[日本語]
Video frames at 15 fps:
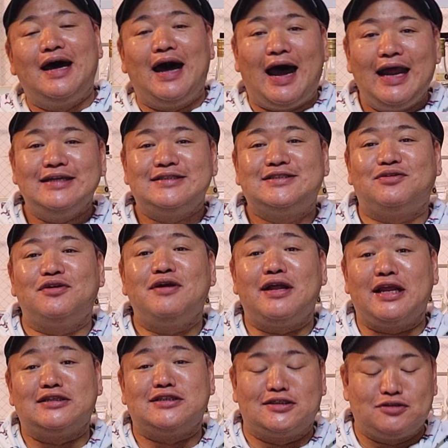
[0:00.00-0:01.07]
はいそれでは
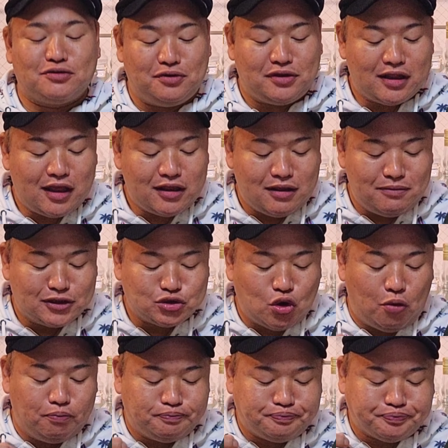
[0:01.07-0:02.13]
ね早速いただいてみま
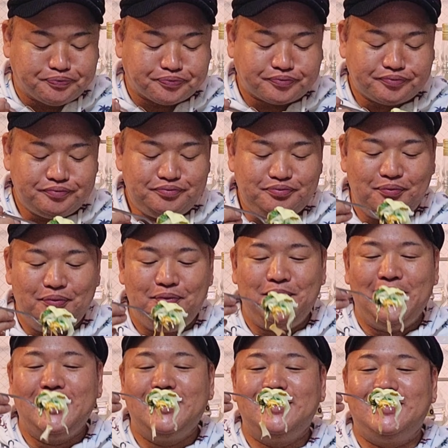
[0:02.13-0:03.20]
しょ
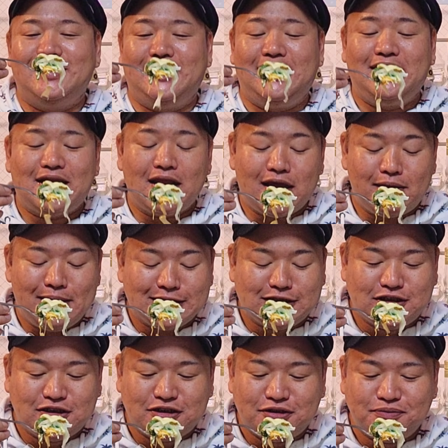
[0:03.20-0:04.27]
ういただきま
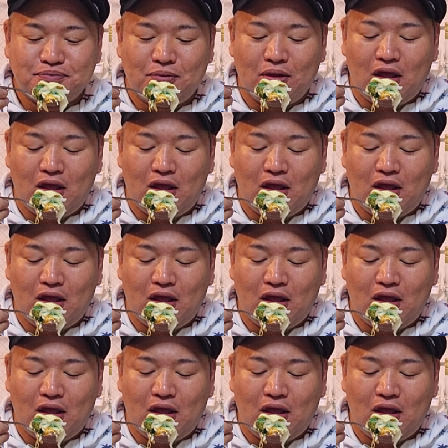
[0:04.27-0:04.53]
すう